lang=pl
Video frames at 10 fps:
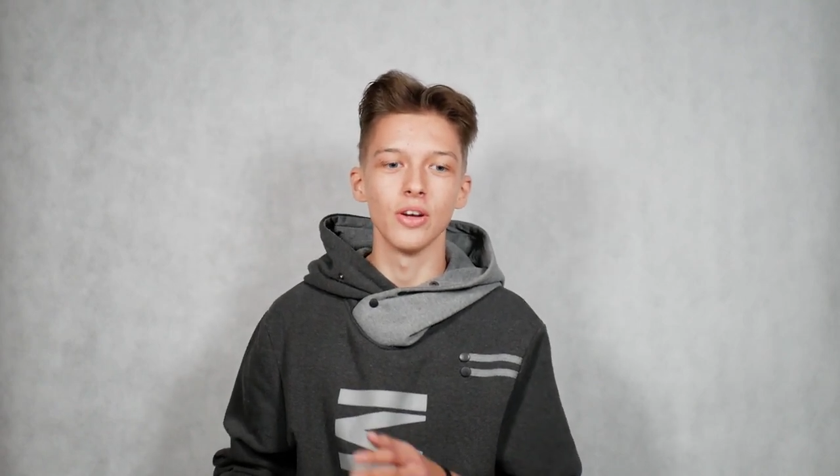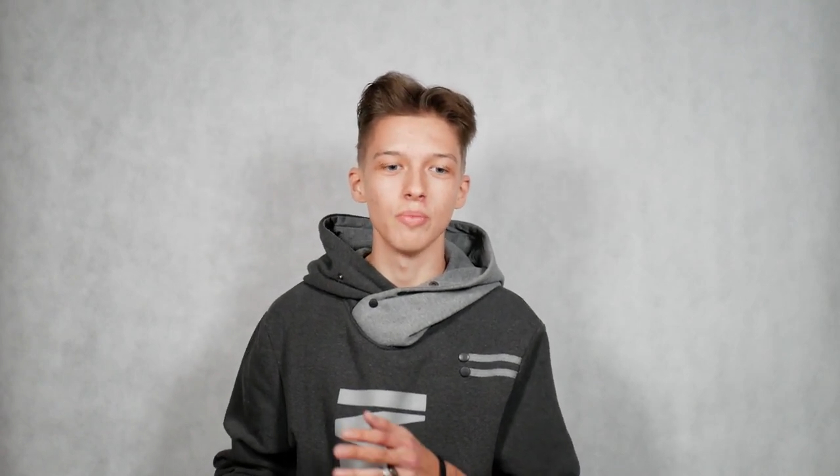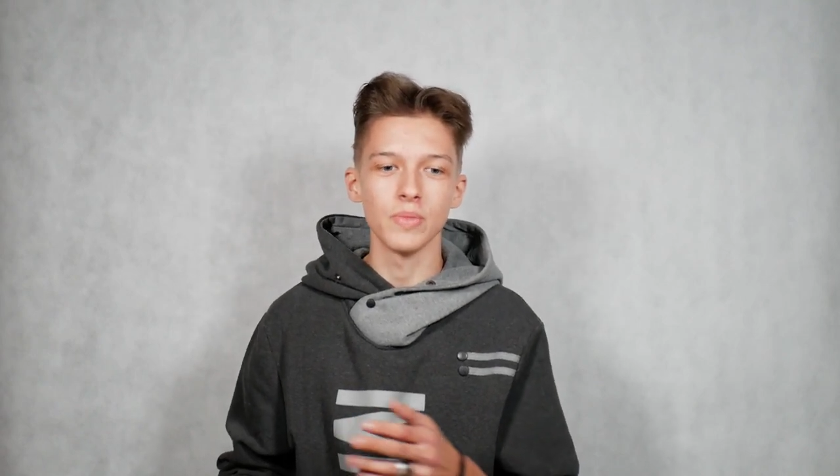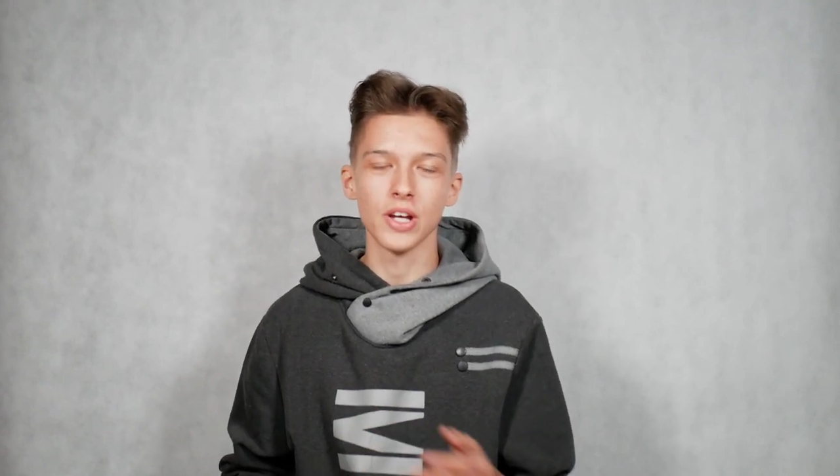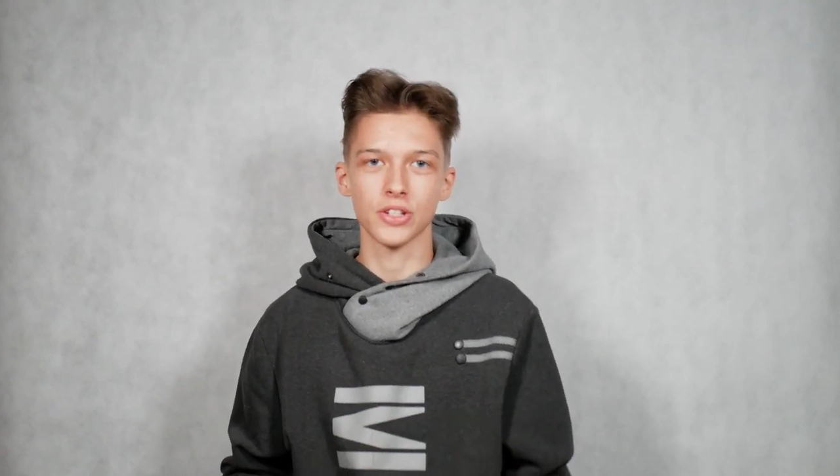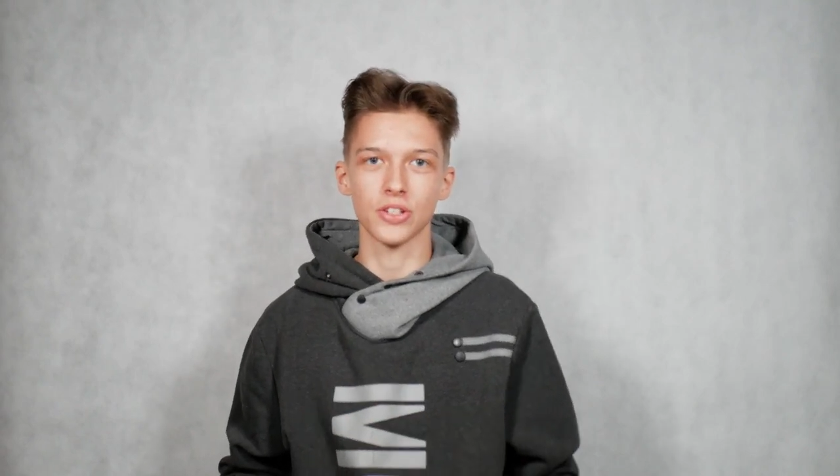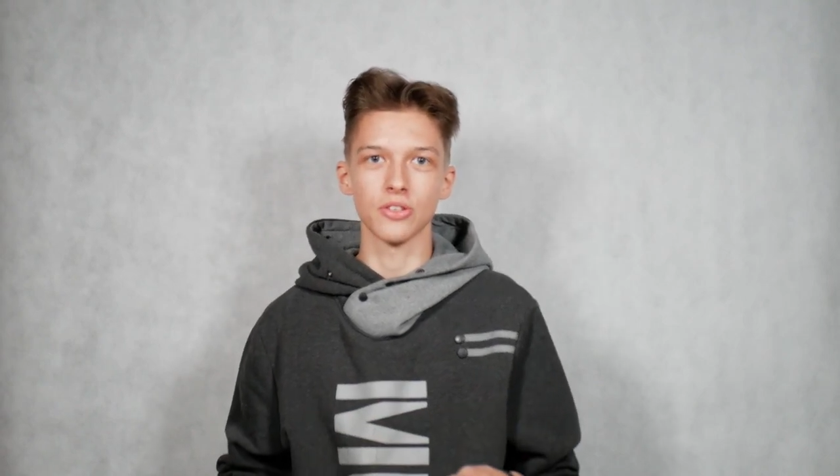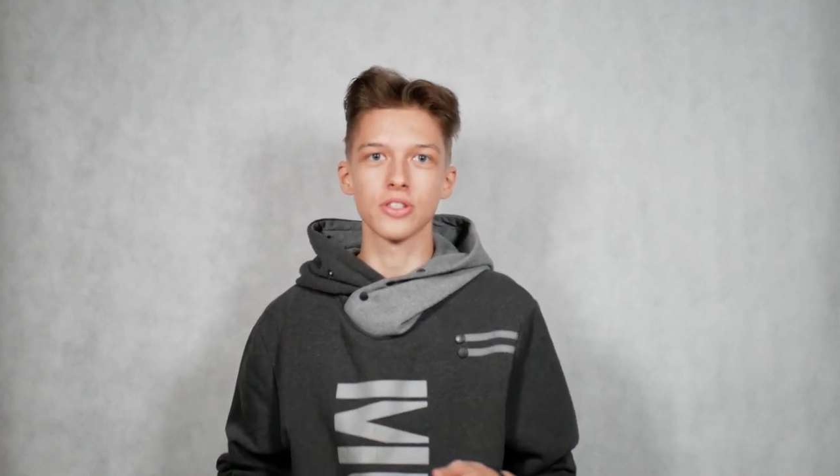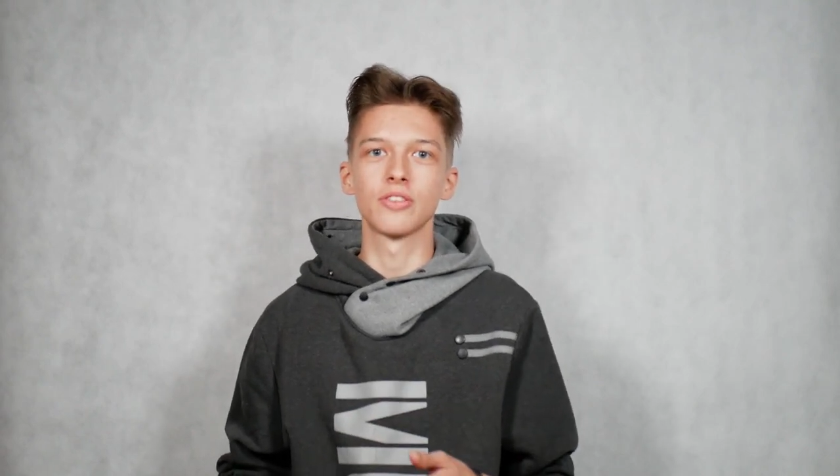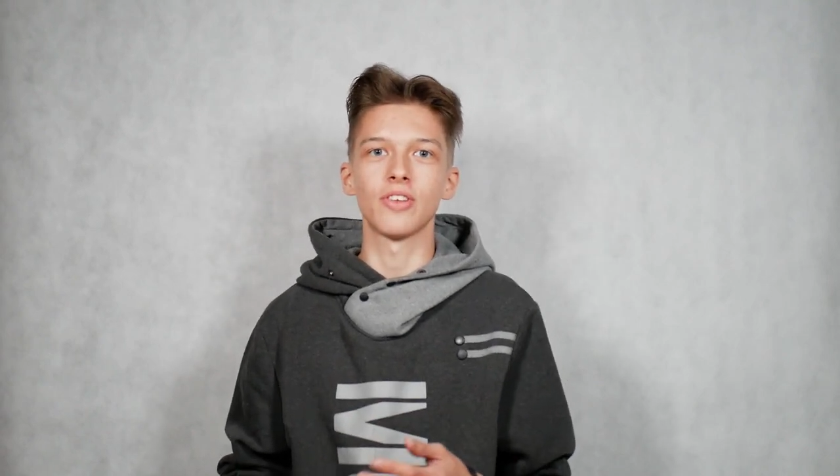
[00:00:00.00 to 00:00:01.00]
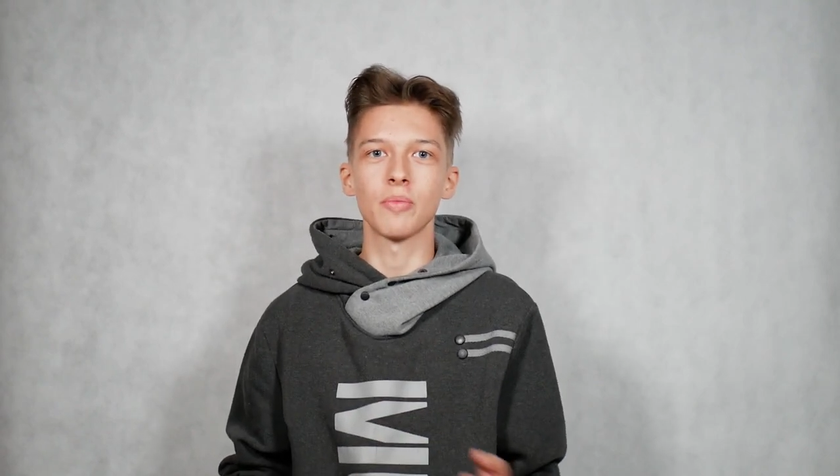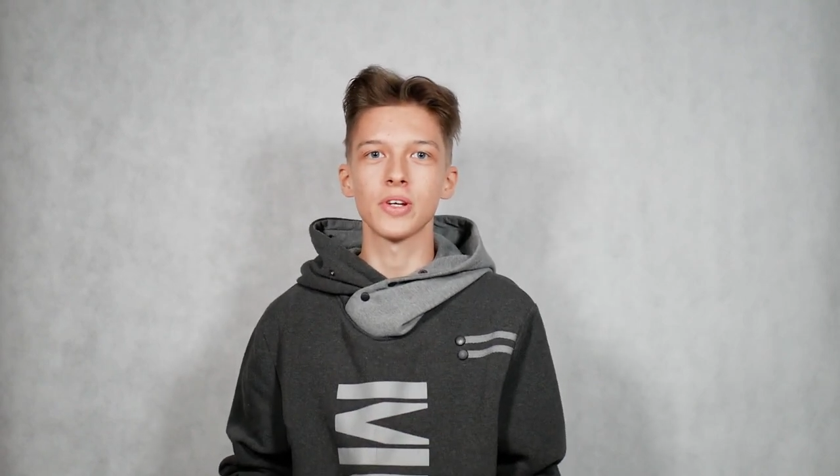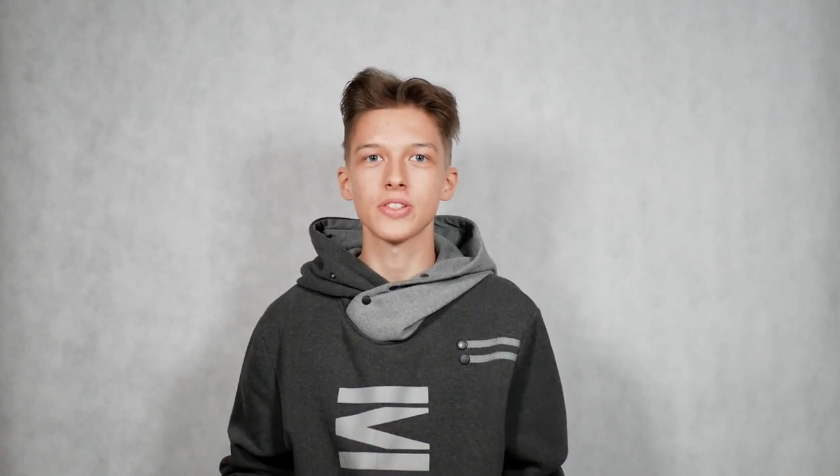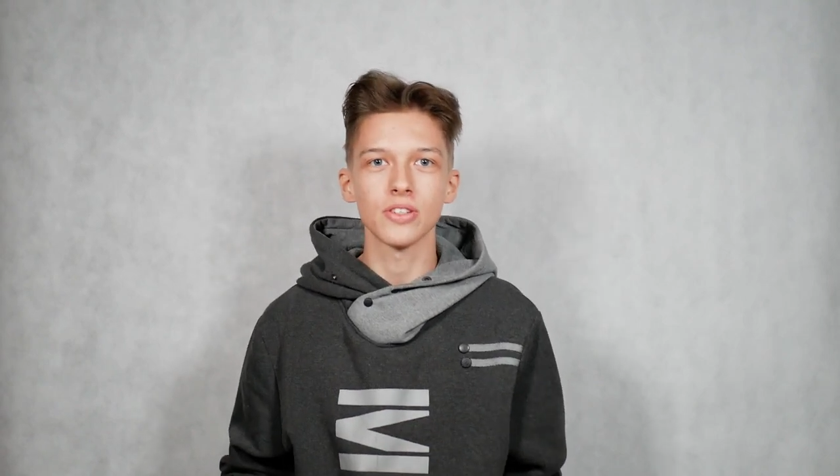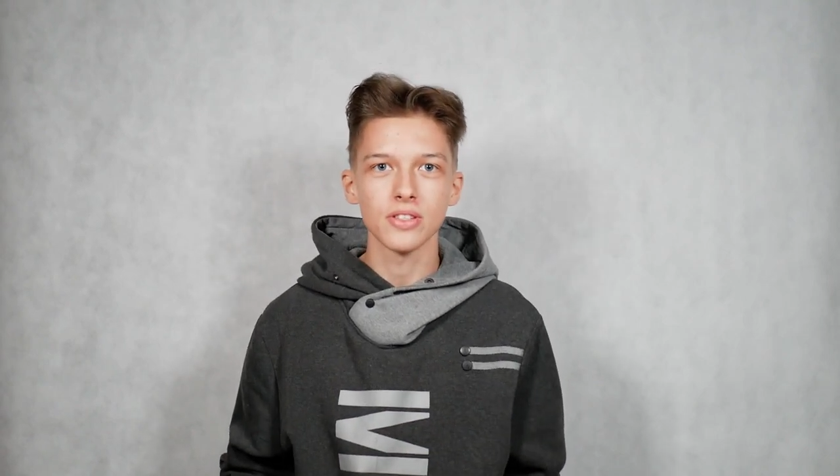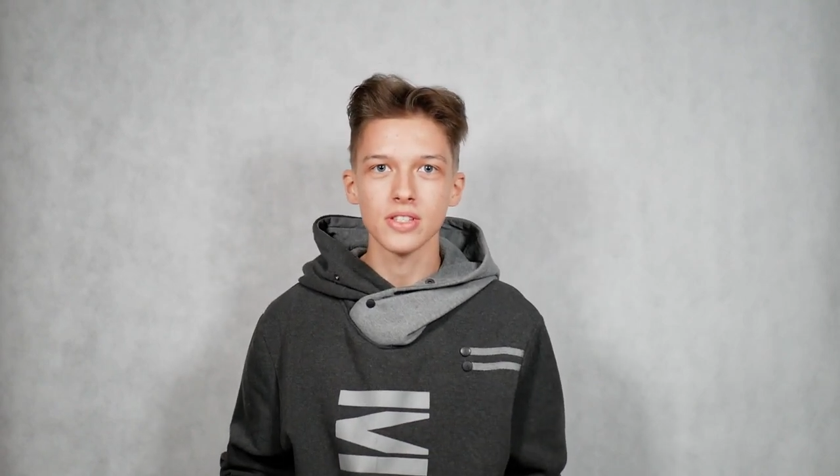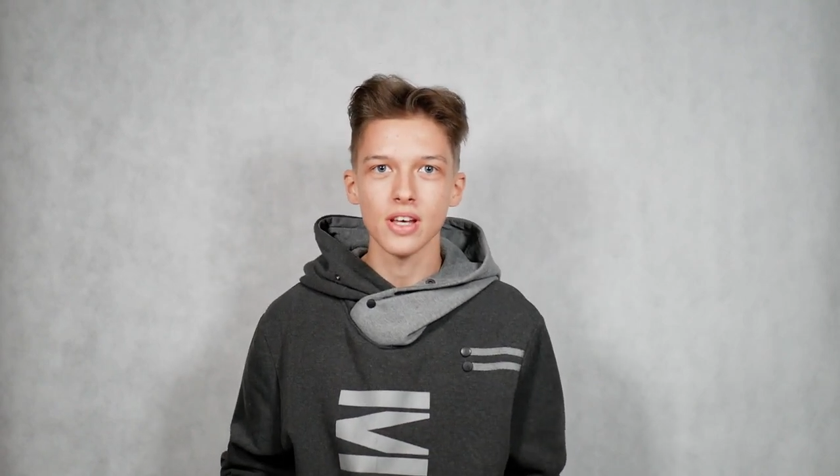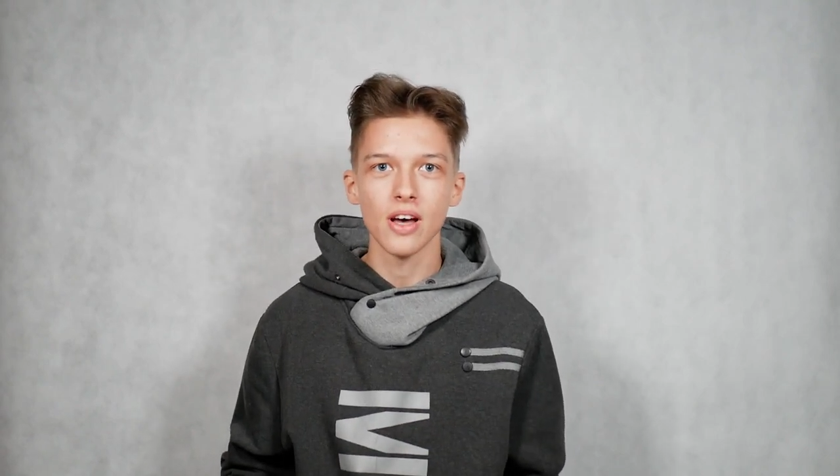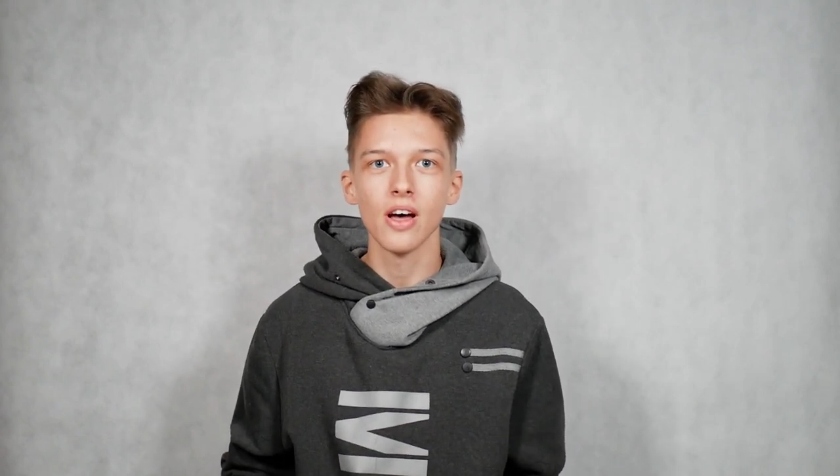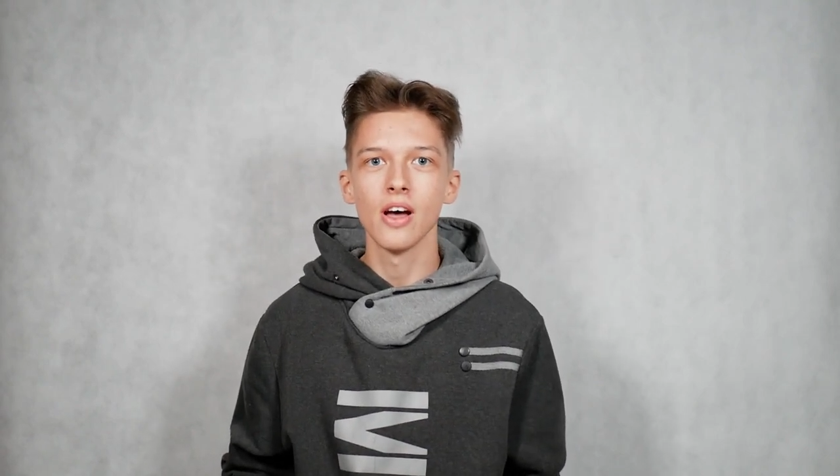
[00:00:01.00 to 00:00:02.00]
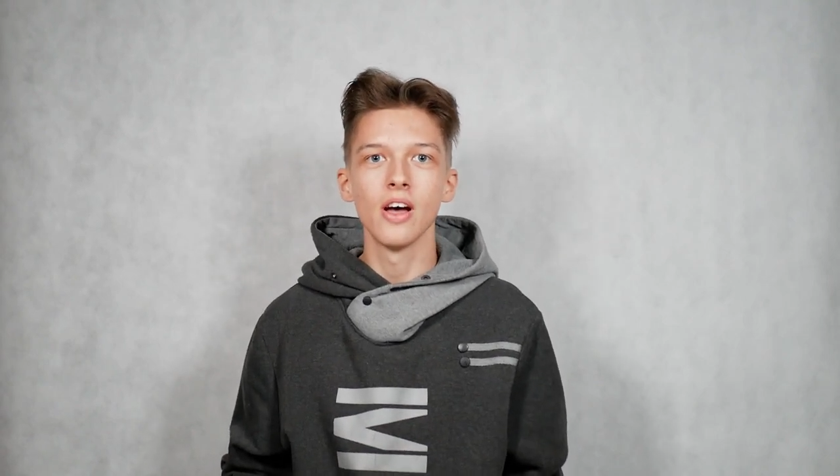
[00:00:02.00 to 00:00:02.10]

miesiąc, dwa miesiące,